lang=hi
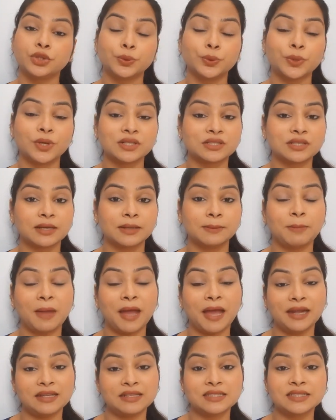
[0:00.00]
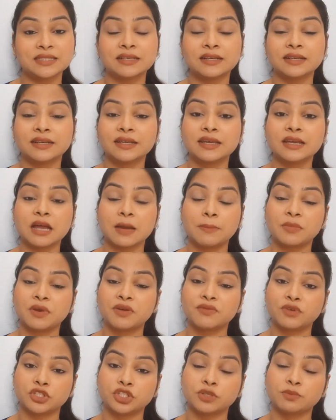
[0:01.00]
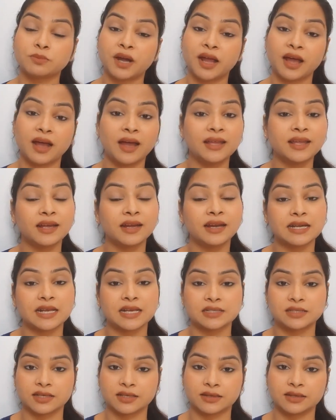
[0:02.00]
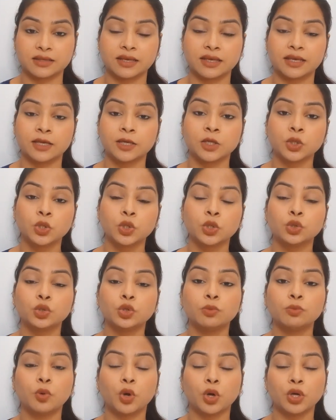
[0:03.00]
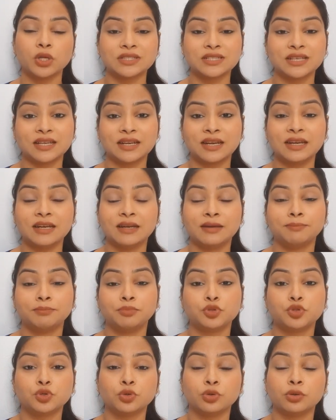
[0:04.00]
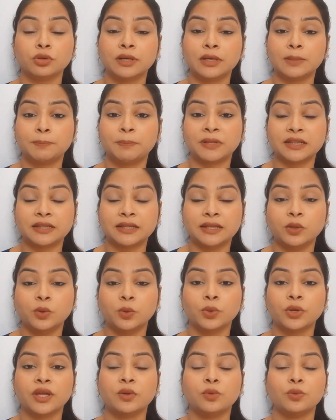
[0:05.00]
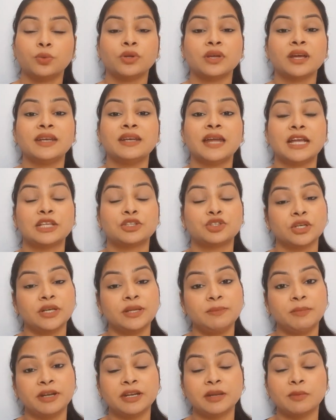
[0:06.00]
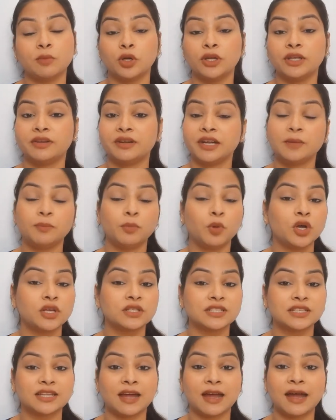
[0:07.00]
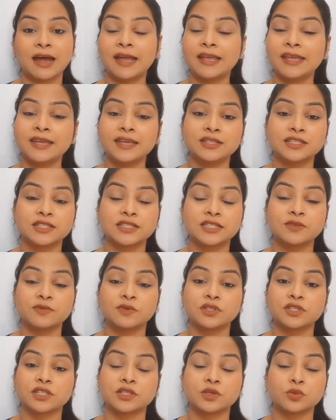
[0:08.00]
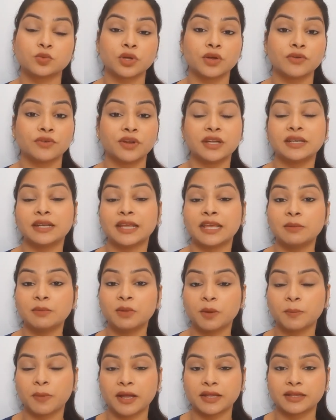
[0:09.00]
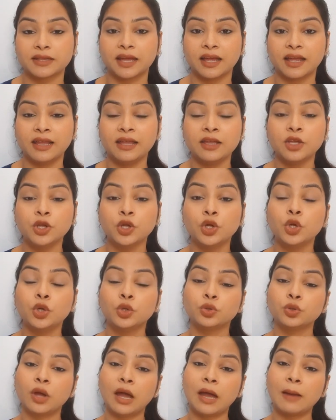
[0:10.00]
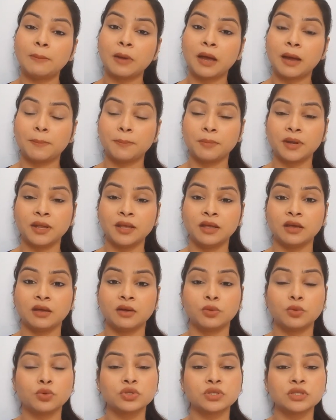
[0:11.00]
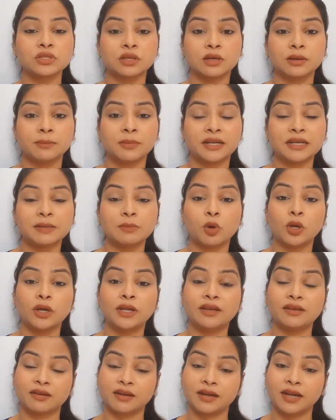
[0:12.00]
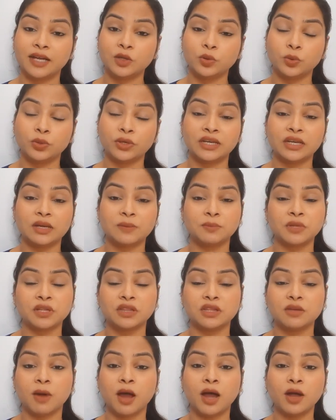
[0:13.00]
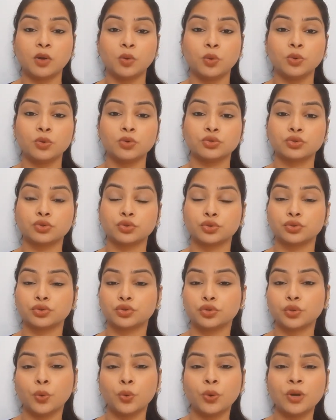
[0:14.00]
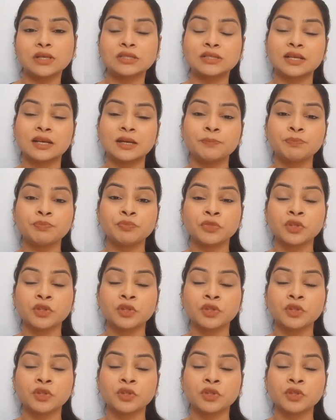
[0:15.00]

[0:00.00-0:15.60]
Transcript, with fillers: थोड़ा सा बैलेंस करके अपना वज़न बढ़ा या घटा सकते हैं तो बहुत सारे जो पतले लोग हैं उनका नेचुरली मेटाबॉलिक रेट बहुत ज़्यादा हाई है जिसकी वजह से उनका वेट नहीं बढ़ पाता है तो आप अपने उस मेटाबॉलिक रेट को यानी अपने दिमाग को थोड़ा सा